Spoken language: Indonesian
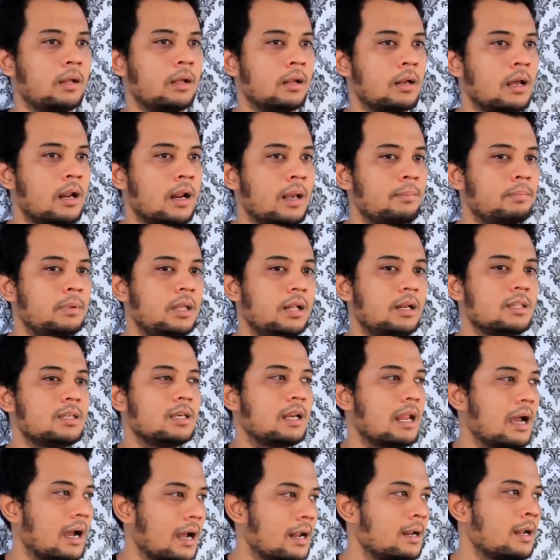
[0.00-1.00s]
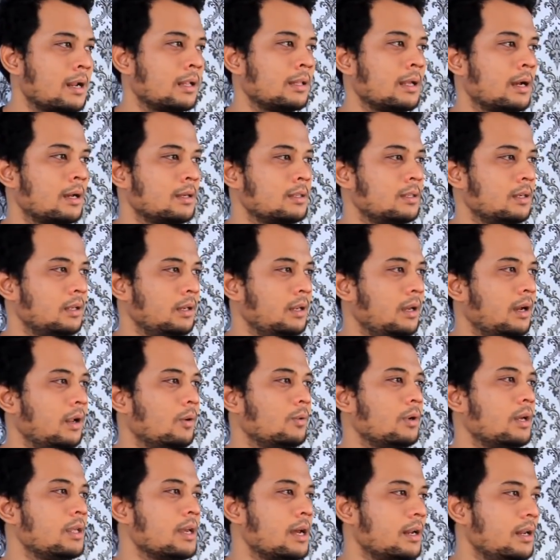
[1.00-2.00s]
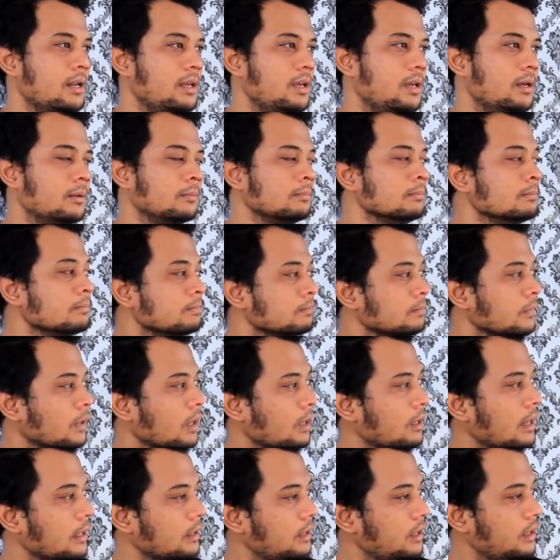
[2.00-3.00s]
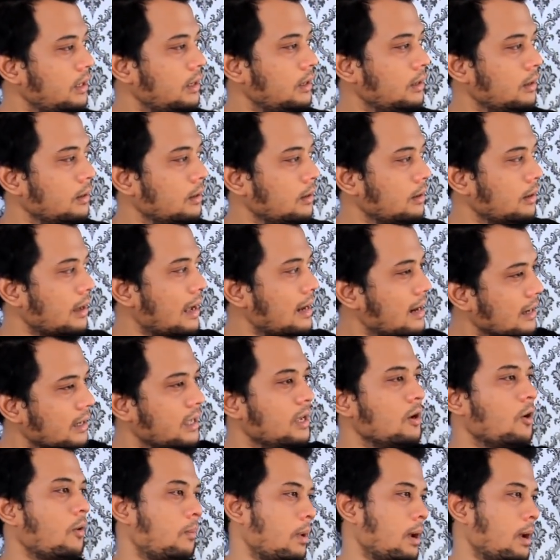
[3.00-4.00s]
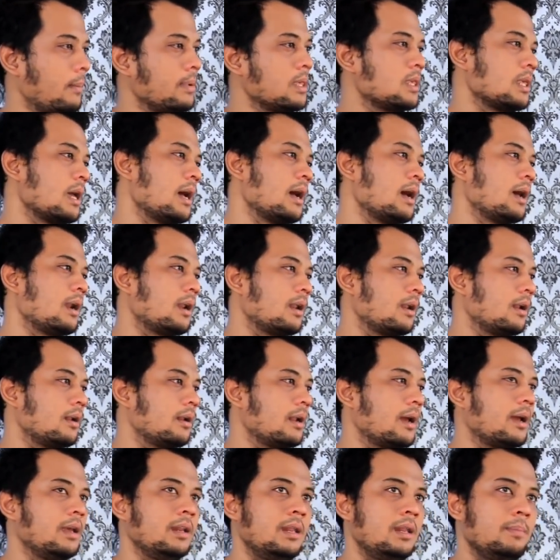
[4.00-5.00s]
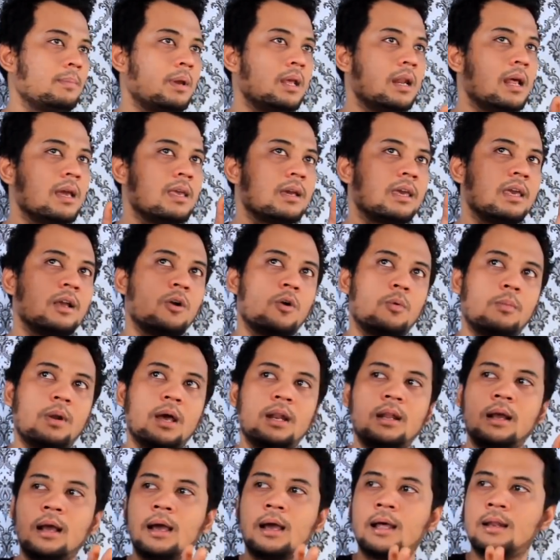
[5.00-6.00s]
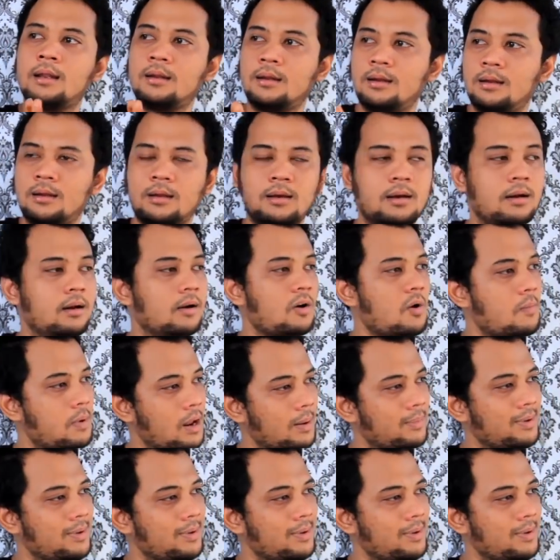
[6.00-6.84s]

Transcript: kenal reptil silahkan datang ke sini kalau udah jadi. Nanti ada king cobra besar. Nah, ini bedanya king cobra dengan uh, eh, kobra